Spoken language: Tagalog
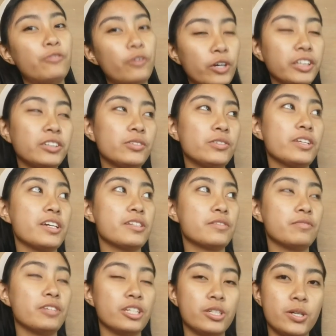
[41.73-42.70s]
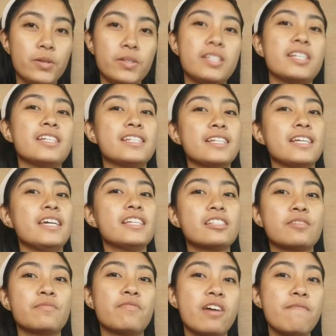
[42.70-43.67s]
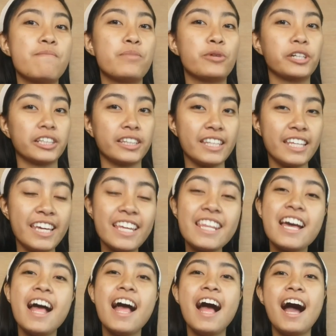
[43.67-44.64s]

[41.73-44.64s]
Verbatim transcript: for today's video since it's Feb 14.